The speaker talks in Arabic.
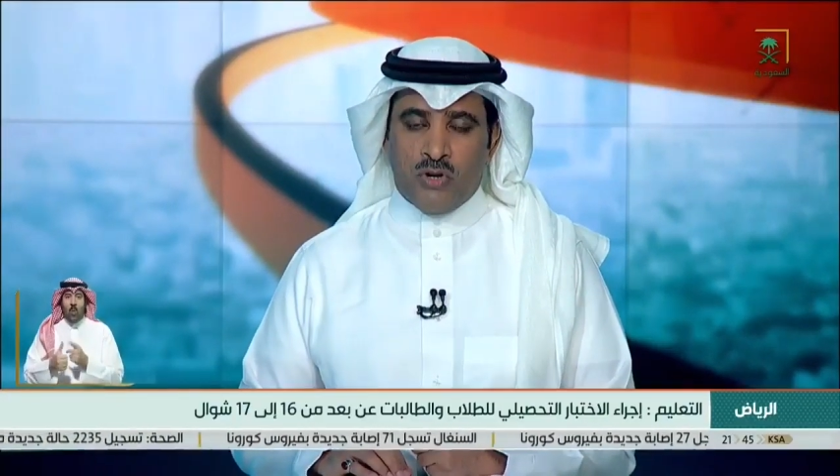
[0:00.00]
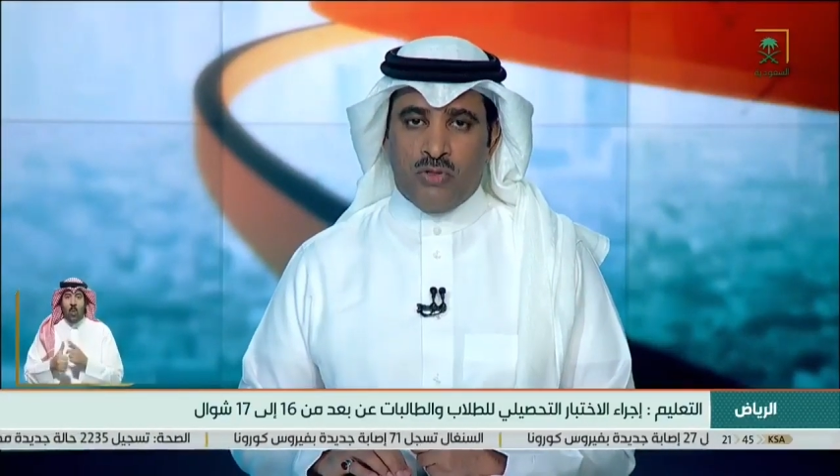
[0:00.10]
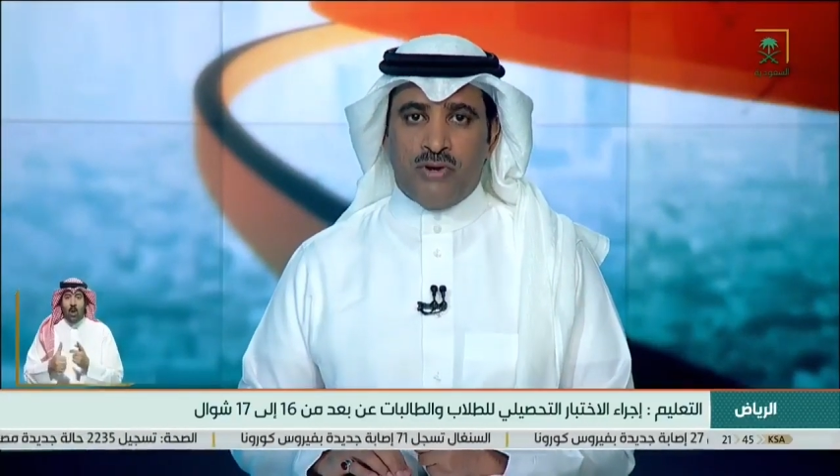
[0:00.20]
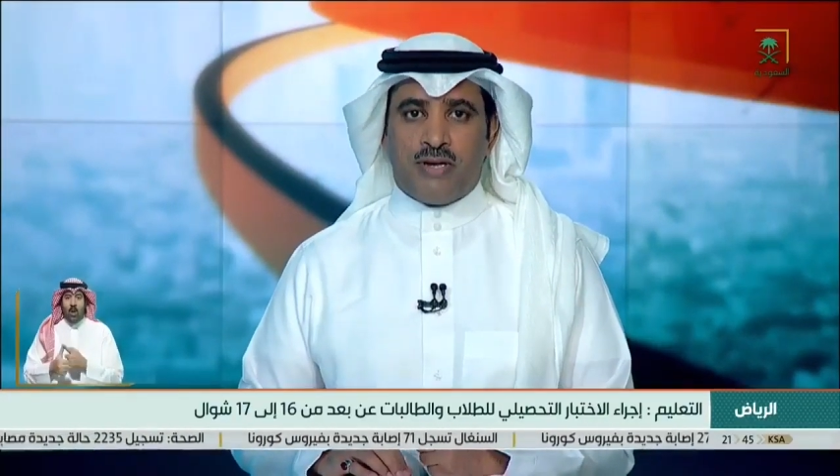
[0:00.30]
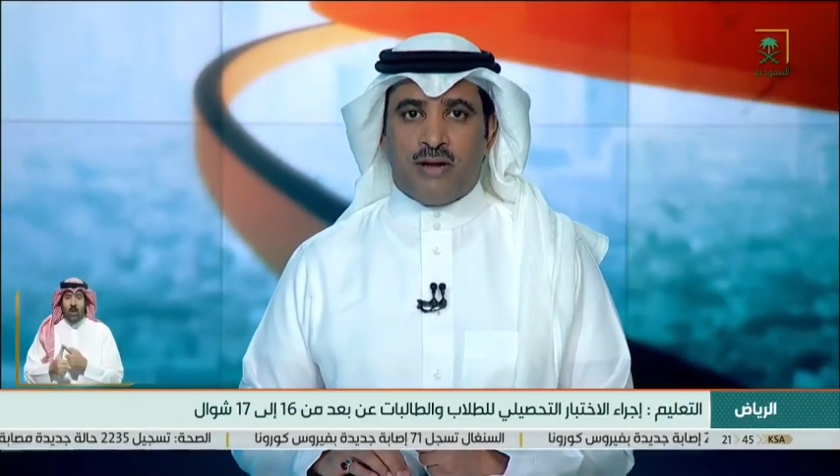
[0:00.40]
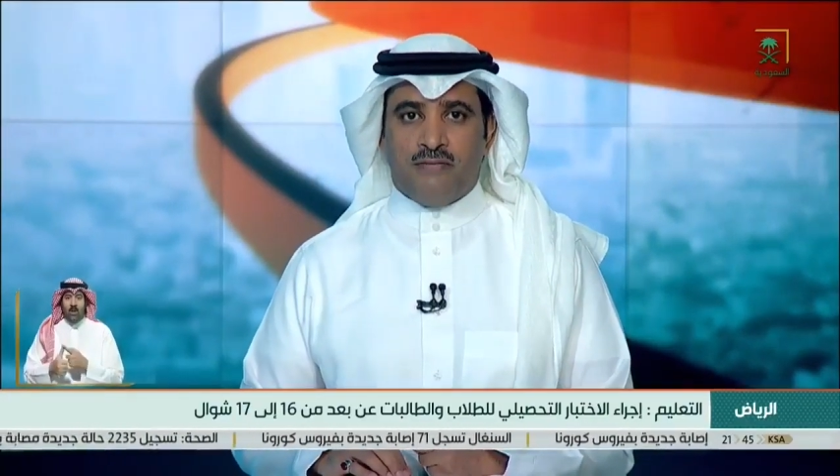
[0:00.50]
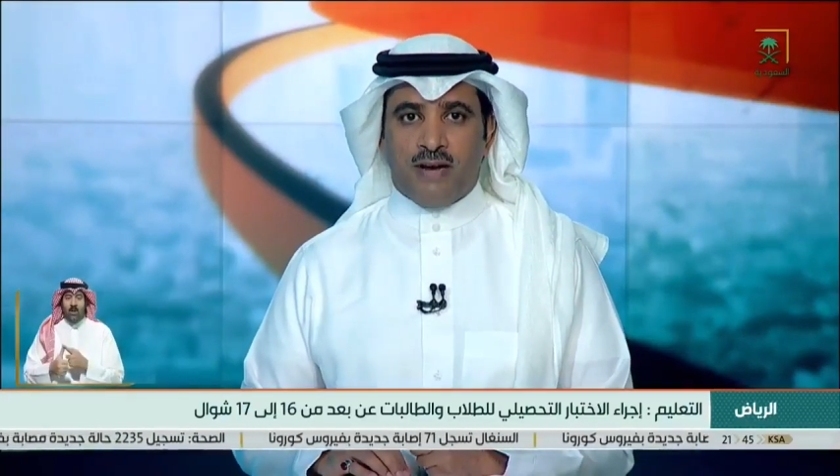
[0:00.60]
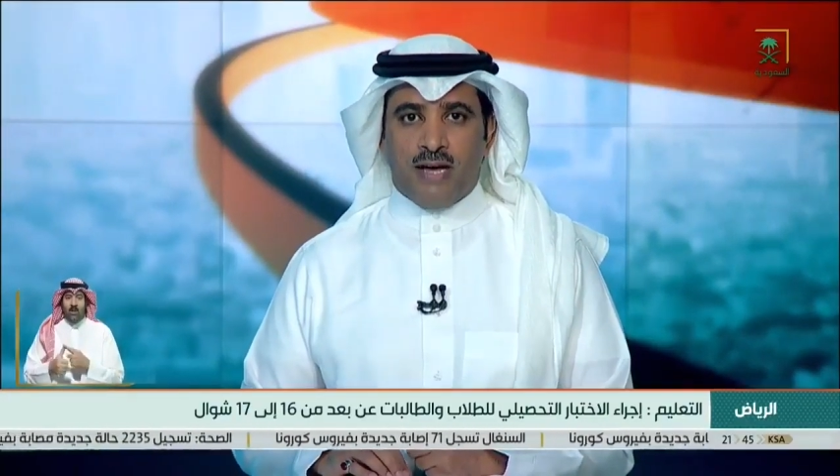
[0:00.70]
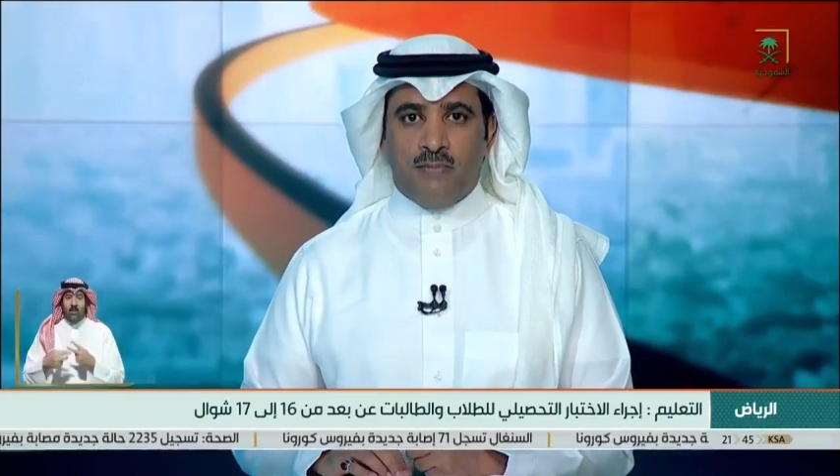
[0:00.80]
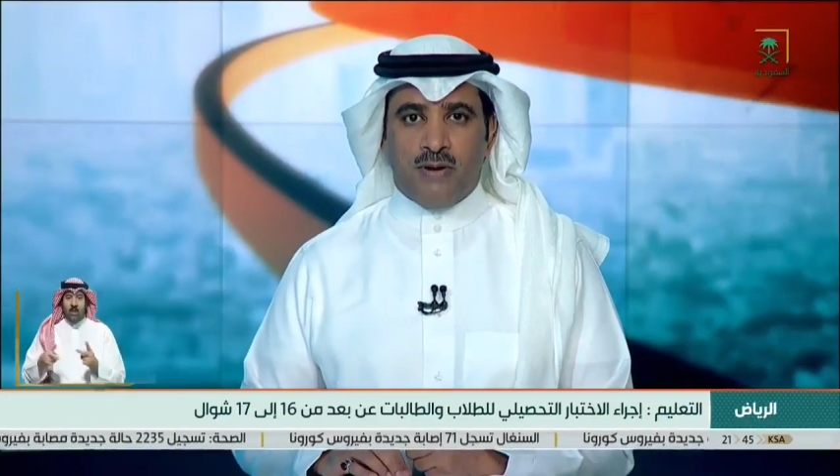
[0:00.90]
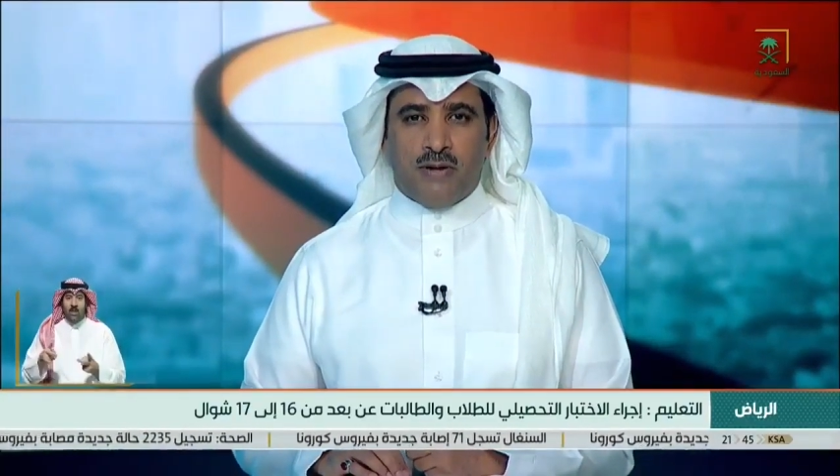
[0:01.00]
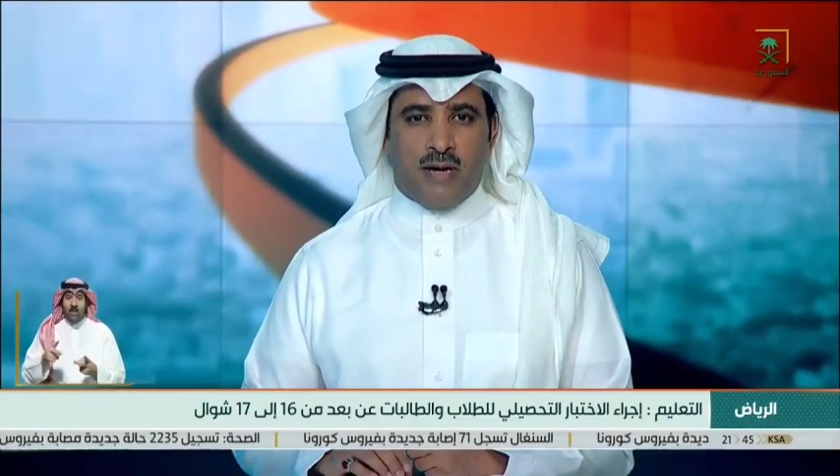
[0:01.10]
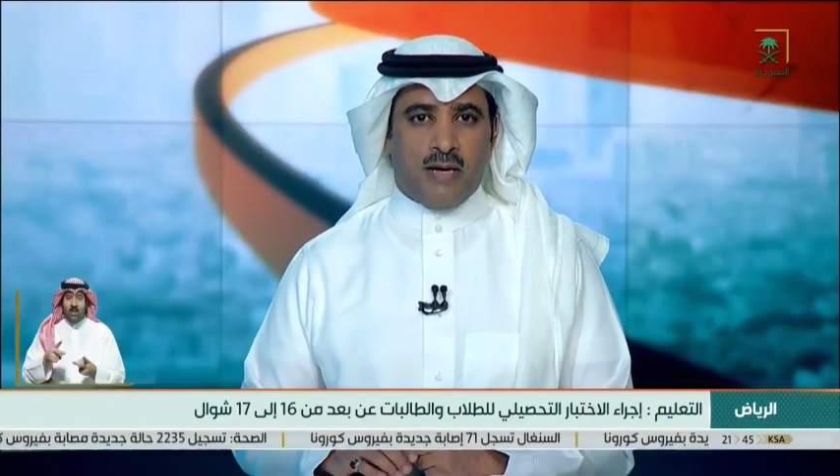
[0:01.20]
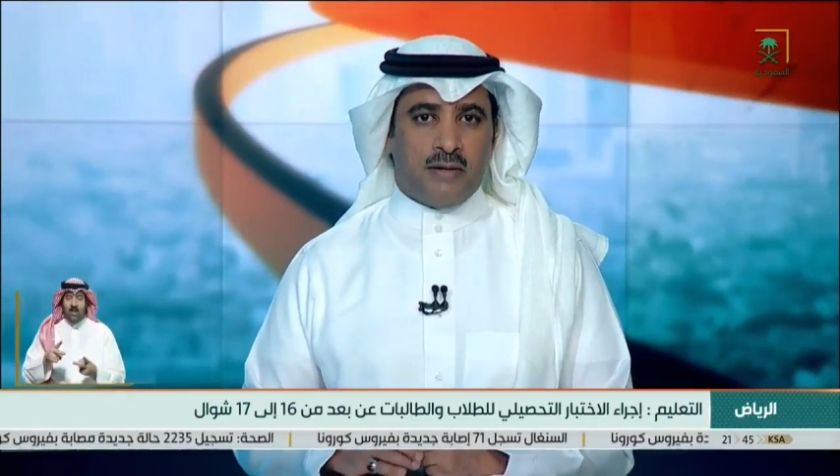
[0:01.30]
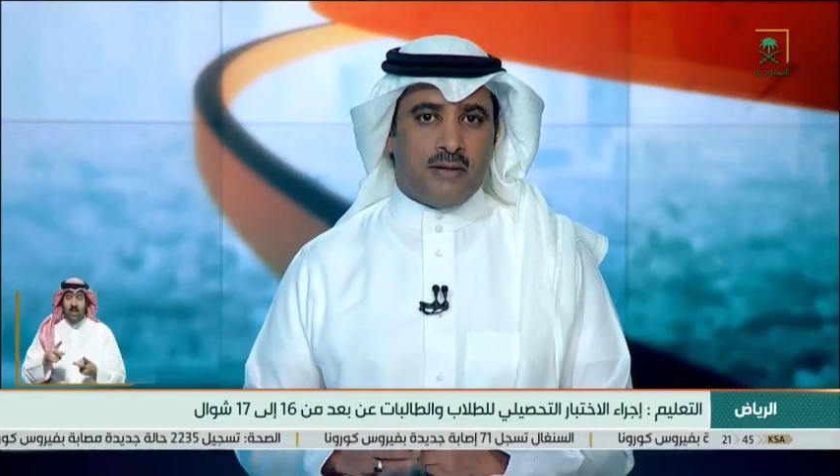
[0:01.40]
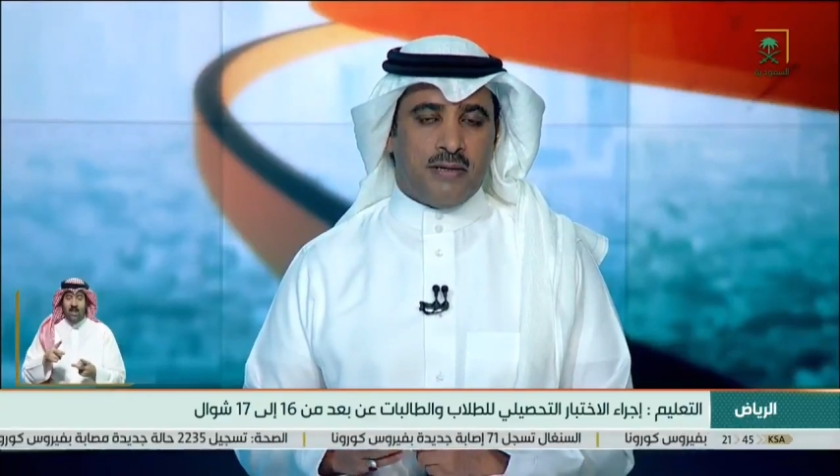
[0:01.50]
ذكر في الخبر عن